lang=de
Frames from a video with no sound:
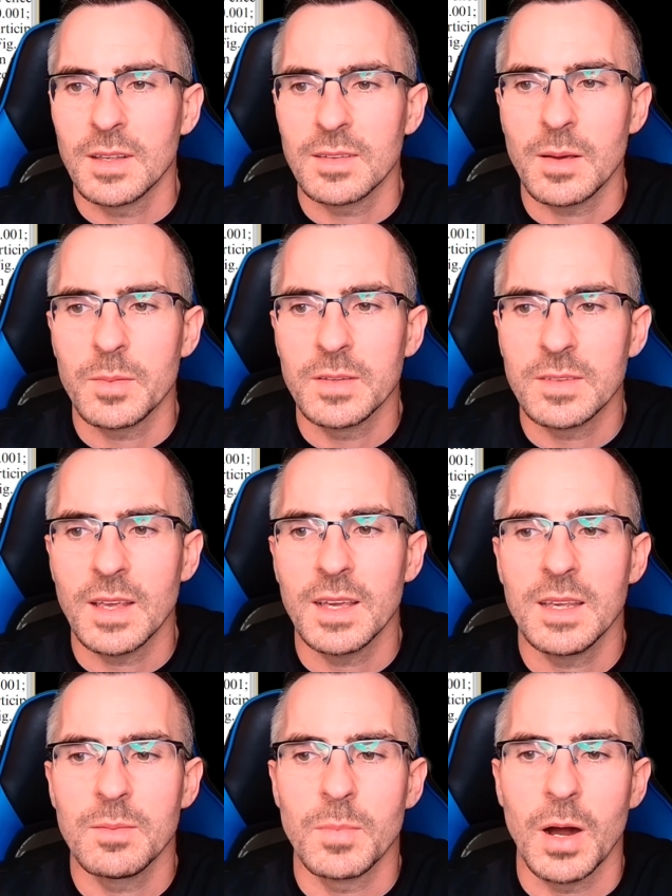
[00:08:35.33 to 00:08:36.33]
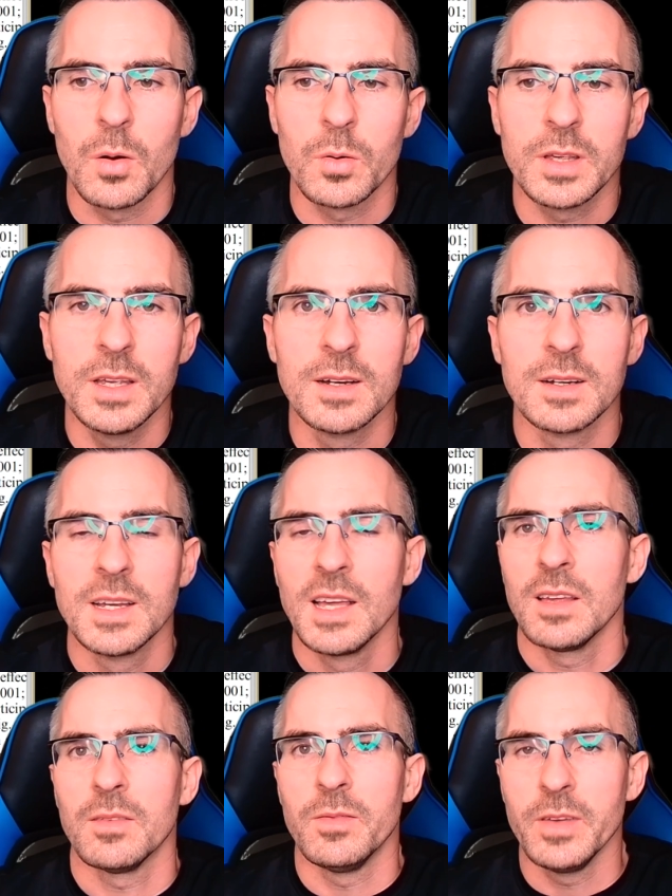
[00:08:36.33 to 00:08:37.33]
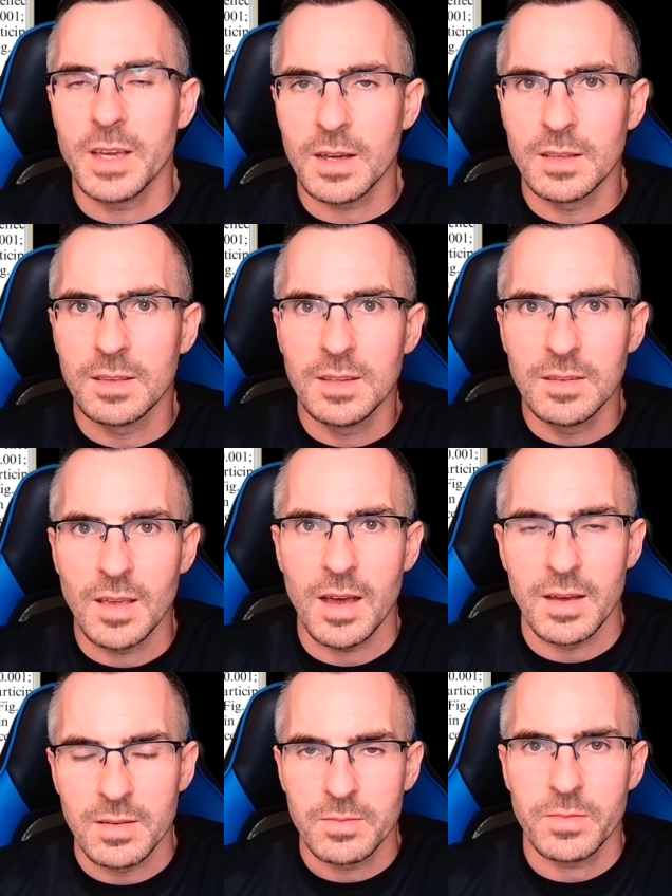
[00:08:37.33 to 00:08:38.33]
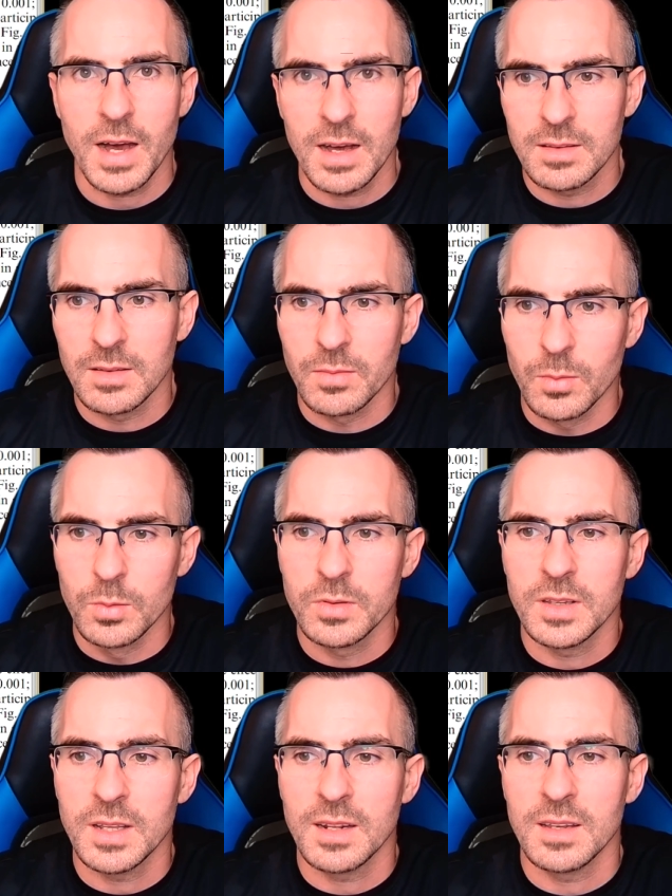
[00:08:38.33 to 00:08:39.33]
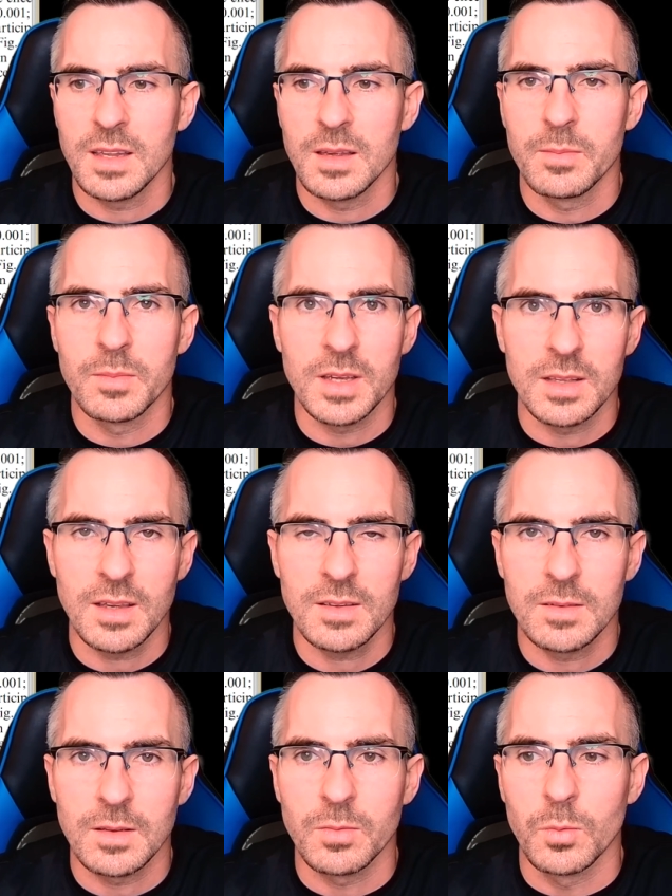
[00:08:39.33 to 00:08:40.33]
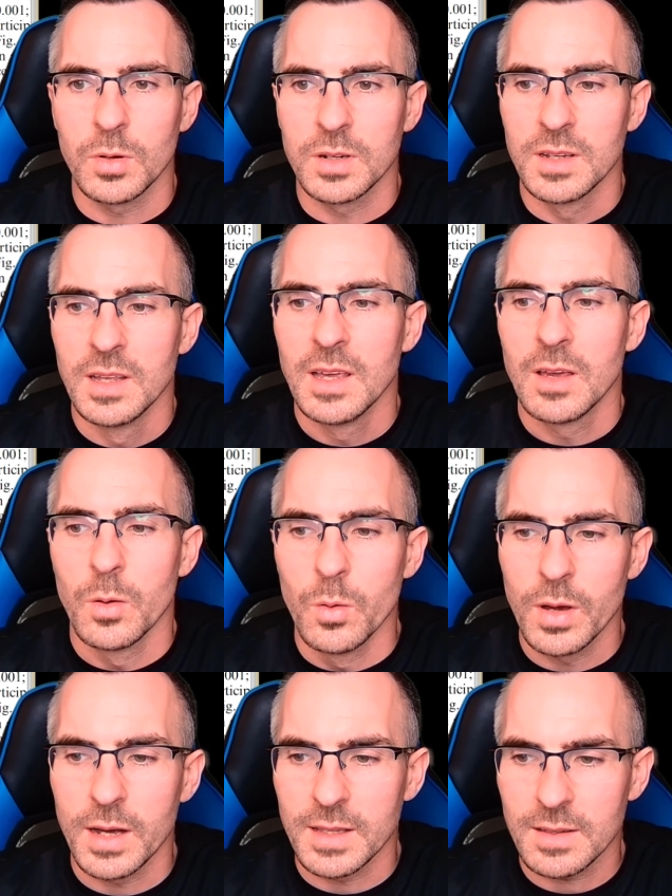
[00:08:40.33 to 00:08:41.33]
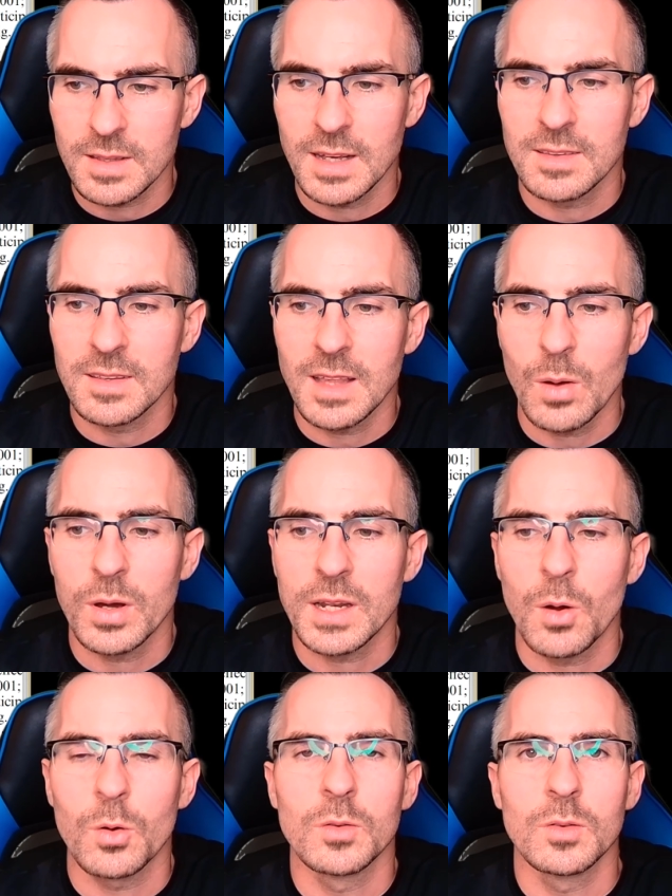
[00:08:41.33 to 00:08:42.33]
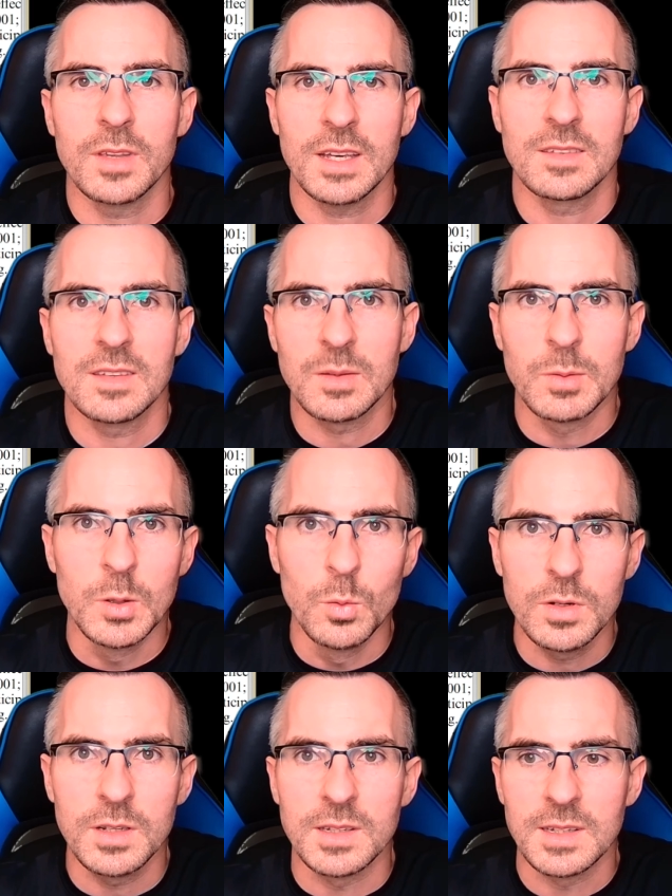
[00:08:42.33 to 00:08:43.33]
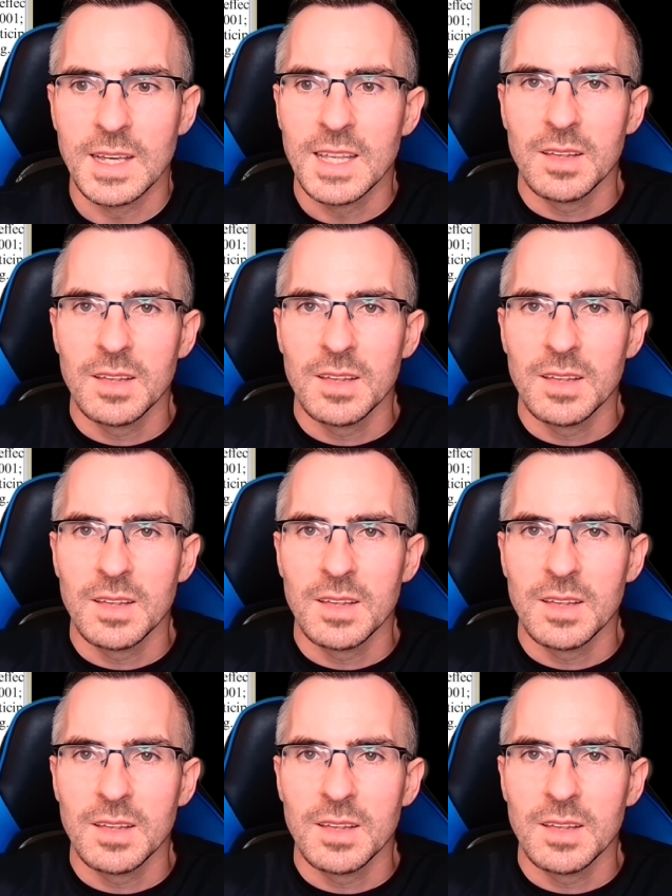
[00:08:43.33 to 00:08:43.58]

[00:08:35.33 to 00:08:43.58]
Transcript: Deshalb ist er eben auch hier während dieser Phase, wo sie dann eben getestet wurden, höher. Das Ganze dauert auch nur 60 Minuten.